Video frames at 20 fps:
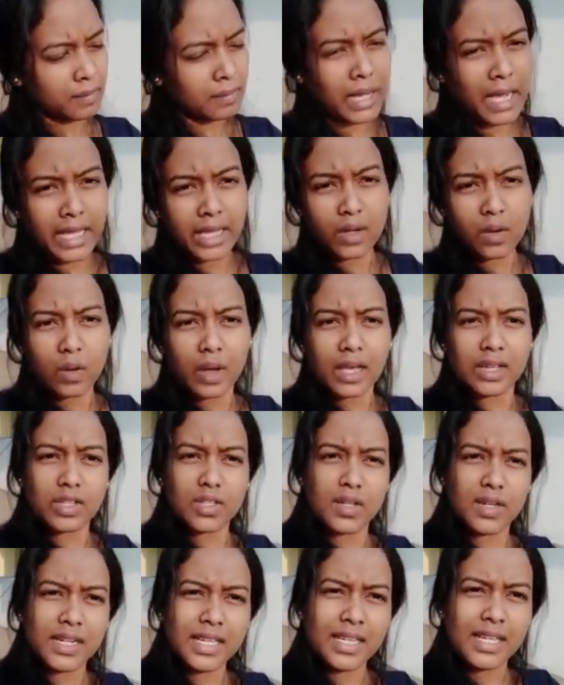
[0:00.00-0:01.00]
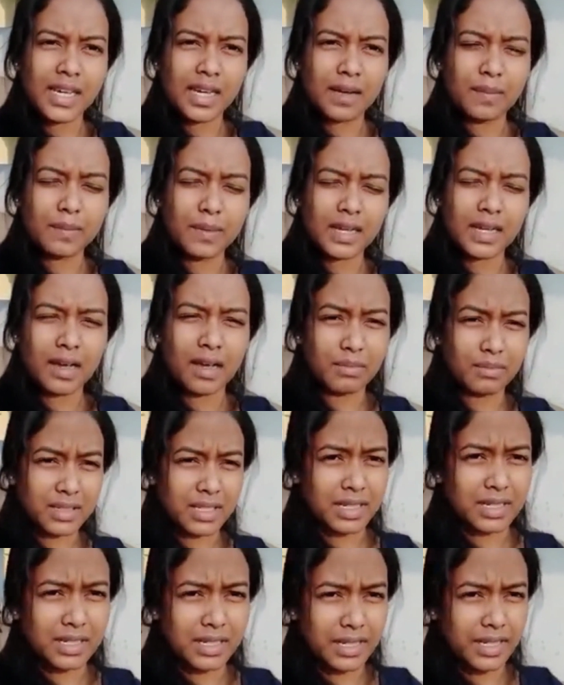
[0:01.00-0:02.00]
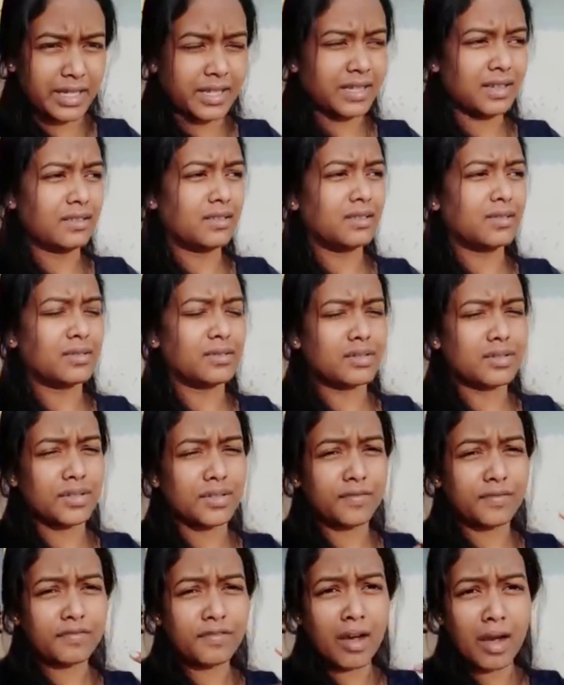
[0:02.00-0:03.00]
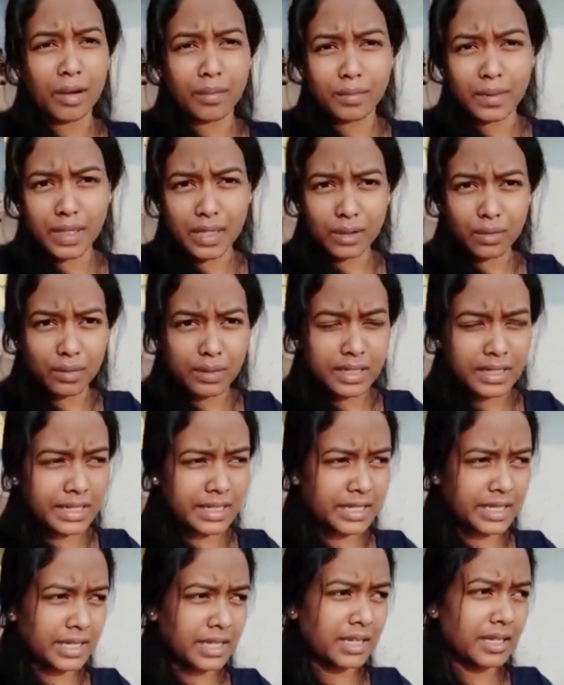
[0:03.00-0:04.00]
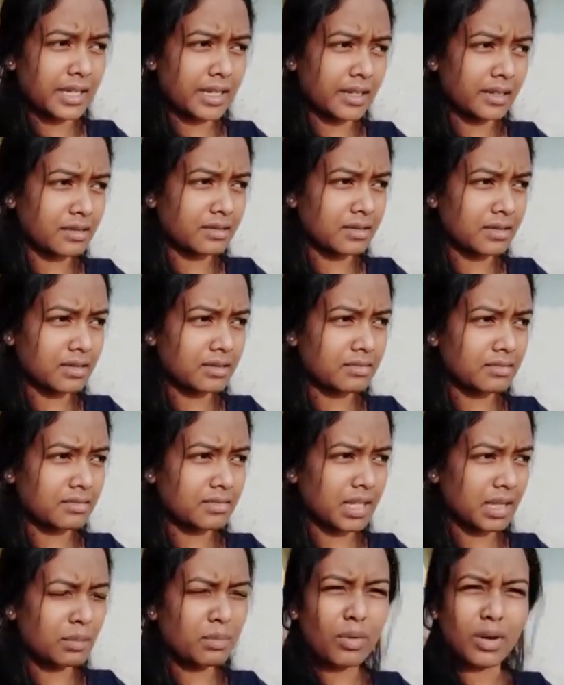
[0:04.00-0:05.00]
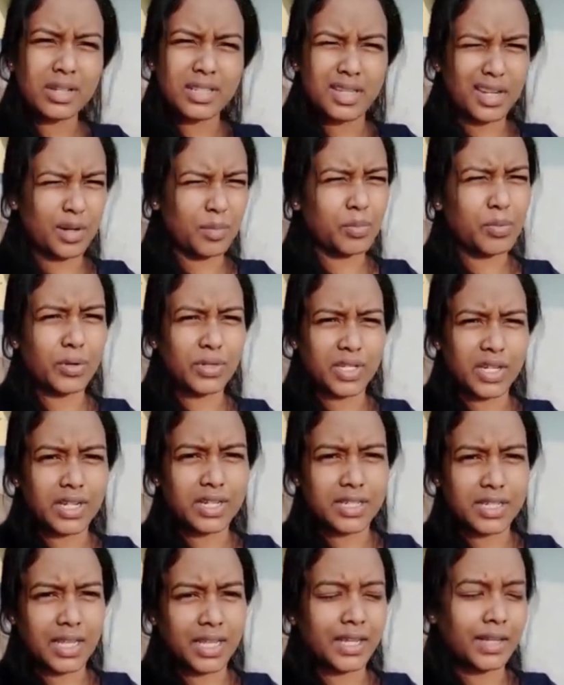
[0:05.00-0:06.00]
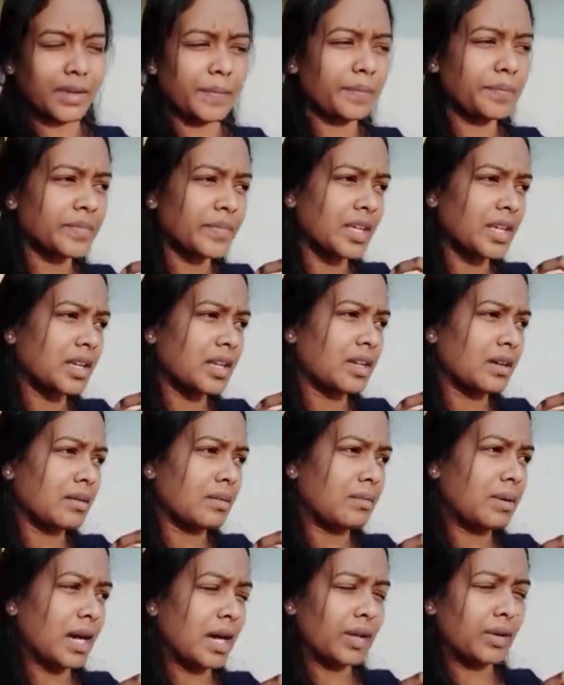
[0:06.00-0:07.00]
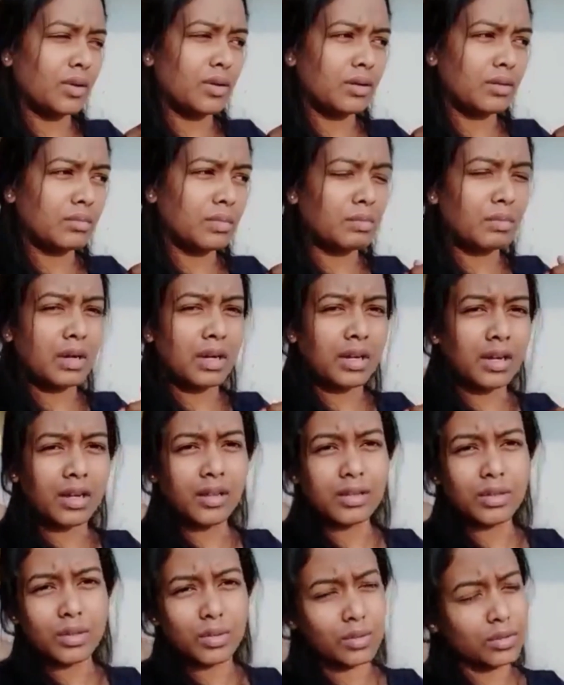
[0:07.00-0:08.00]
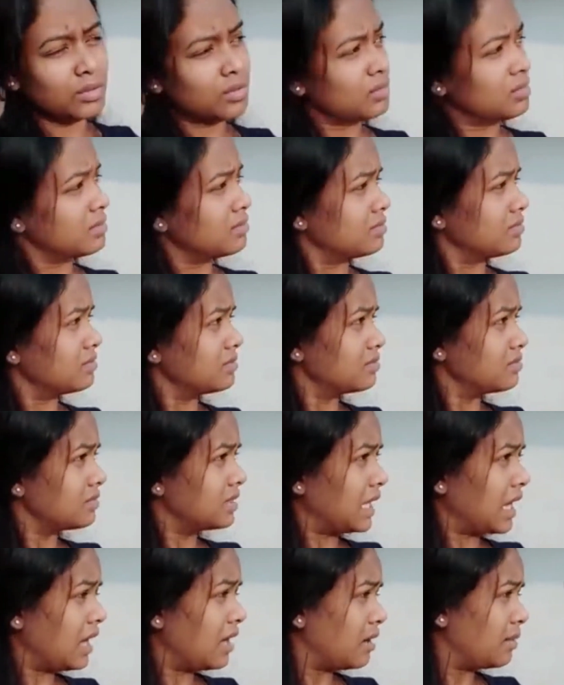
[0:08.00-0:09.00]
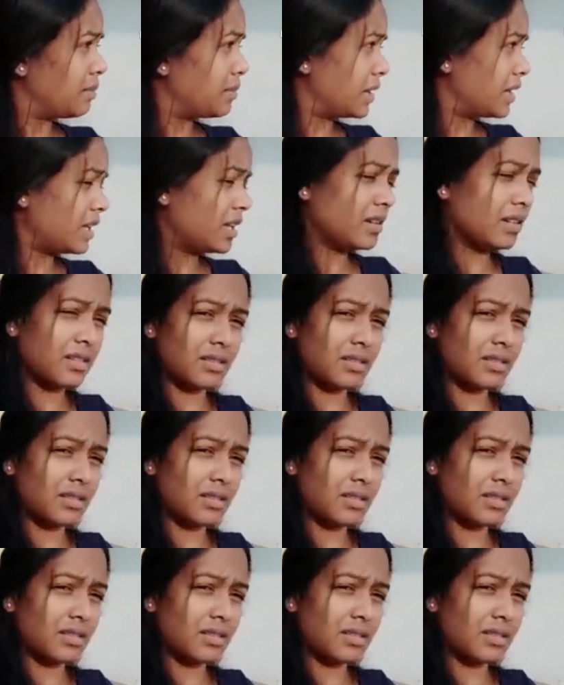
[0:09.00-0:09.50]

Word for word: भाई को एक्चुअली यहाँ पे काम करना है कुछ फार्मिंग को लेके एंड बहुत सारे प्रोजेक्ट्स हैं भाई और मम्मा का तो यहाँ पे